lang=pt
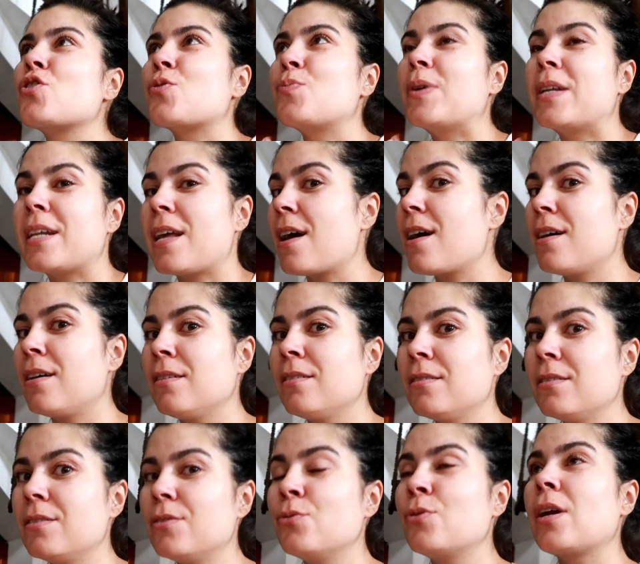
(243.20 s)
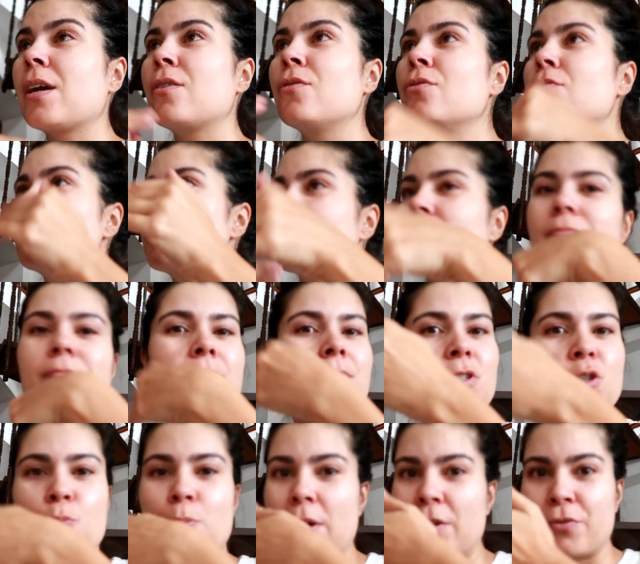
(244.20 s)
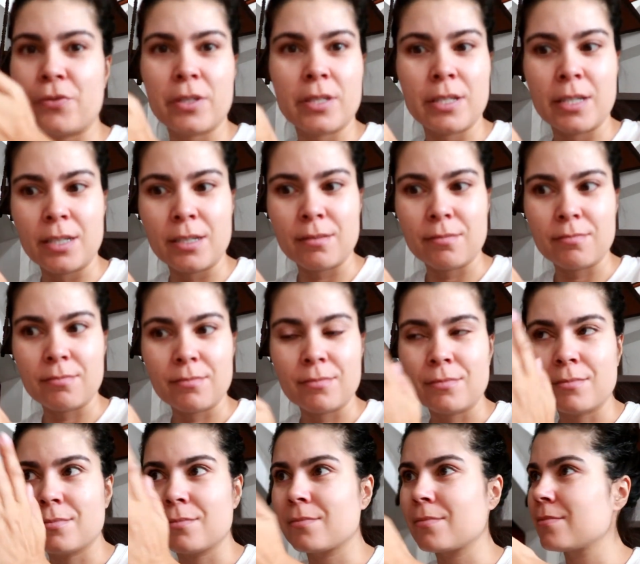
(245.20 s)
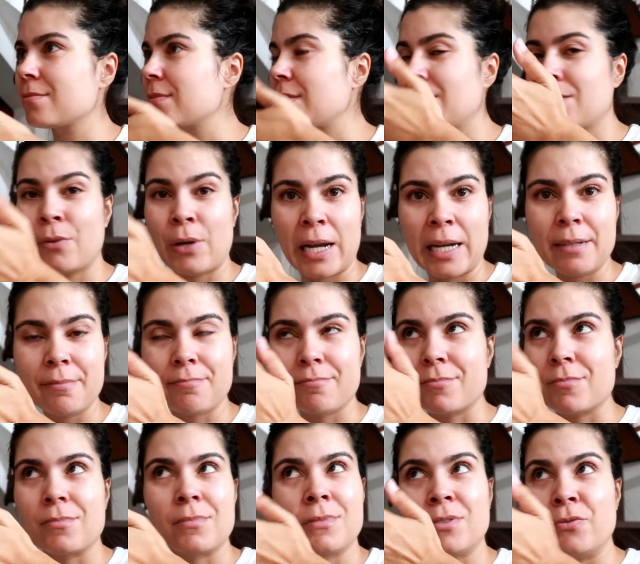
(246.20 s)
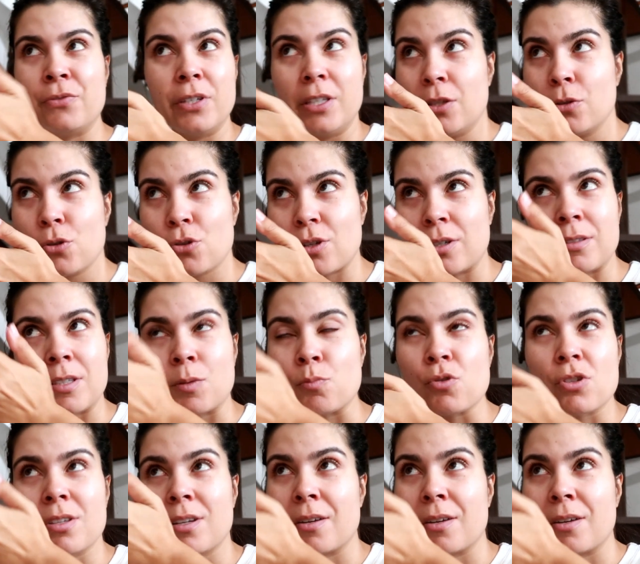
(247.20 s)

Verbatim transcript: semanal, o que é que eu espero fazer, não é? De vídeos, em termos de